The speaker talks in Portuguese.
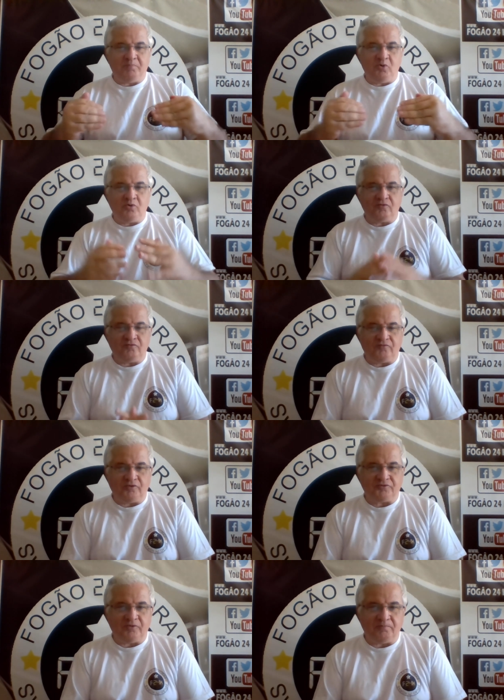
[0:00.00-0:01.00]
pouco,
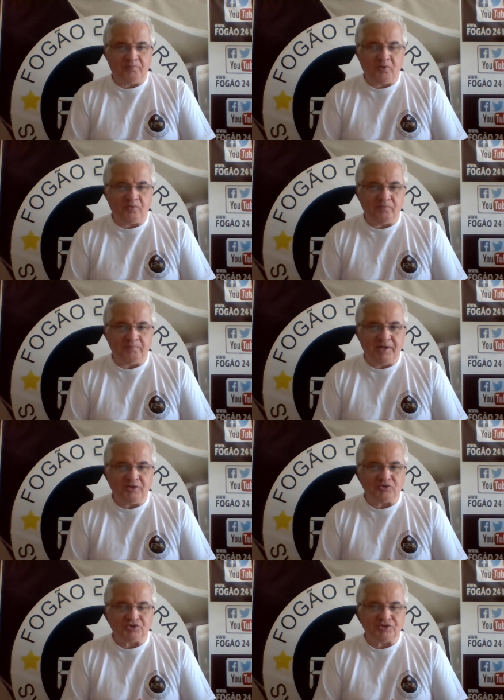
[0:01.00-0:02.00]
falta um pouco
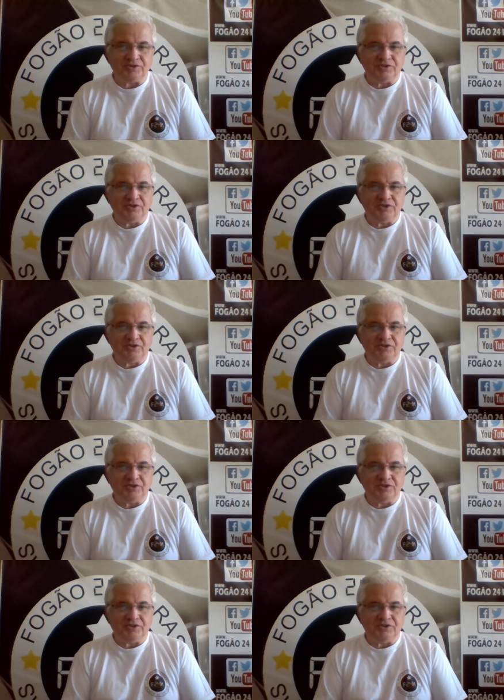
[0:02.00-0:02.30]
menos,